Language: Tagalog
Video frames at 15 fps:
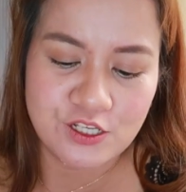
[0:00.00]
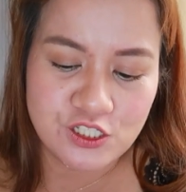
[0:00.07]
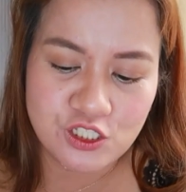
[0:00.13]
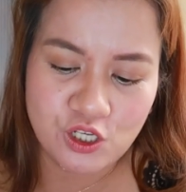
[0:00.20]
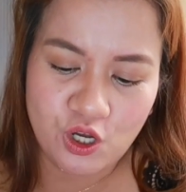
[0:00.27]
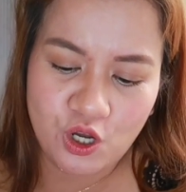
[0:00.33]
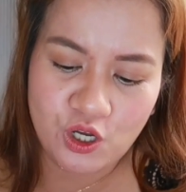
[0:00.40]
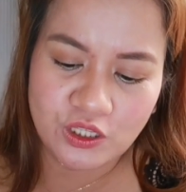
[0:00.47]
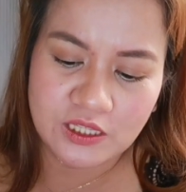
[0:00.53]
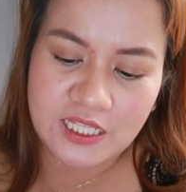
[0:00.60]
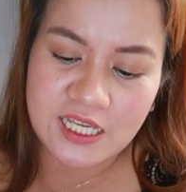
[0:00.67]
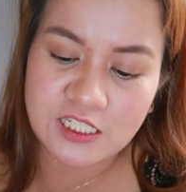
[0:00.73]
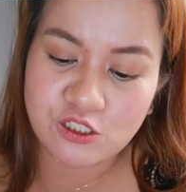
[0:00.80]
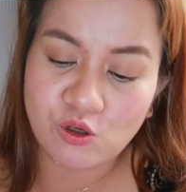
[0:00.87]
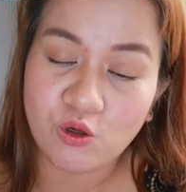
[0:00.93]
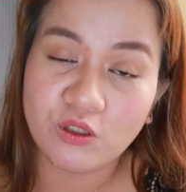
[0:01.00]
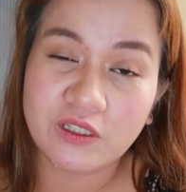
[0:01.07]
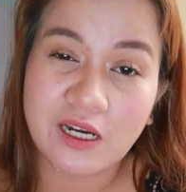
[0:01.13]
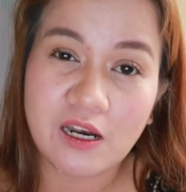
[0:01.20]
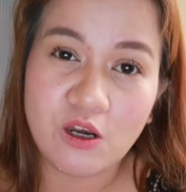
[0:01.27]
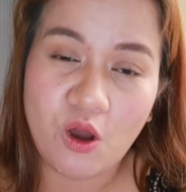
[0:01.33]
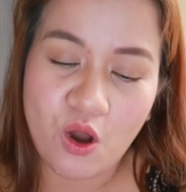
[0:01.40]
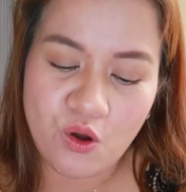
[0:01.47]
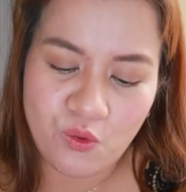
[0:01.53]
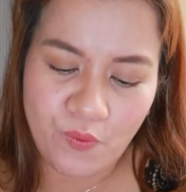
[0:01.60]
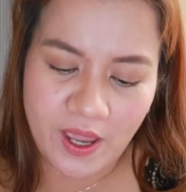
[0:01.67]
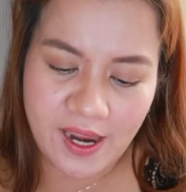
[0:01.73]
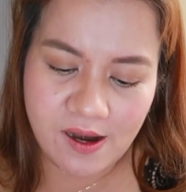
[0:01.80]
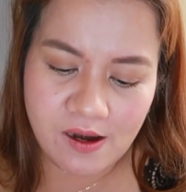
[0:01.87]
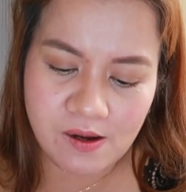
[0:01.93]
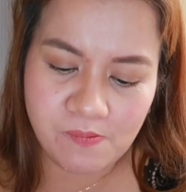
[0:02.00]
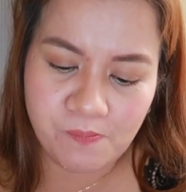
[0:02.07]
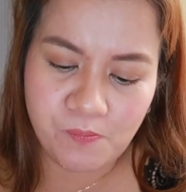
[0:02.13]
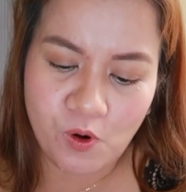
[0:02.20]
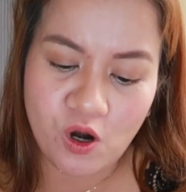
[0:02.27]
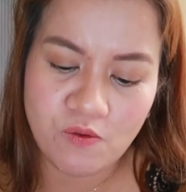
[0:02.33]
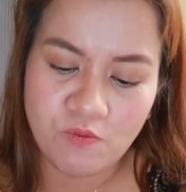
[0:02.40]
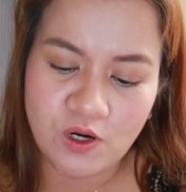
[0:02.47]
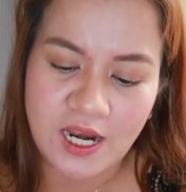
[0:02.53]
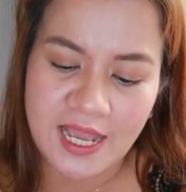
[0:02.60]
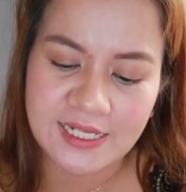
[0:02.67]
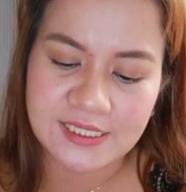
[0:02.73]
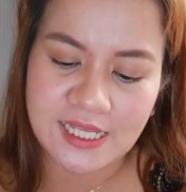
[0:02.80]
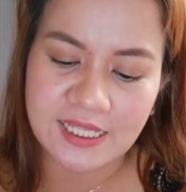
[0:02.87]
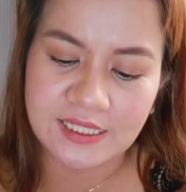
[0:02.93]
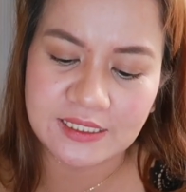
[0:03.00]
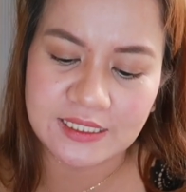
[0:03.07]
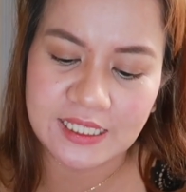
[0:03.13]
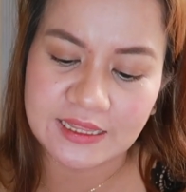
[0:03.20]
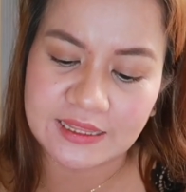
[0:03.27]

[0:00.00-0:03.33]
So, this ultra long wear formulas and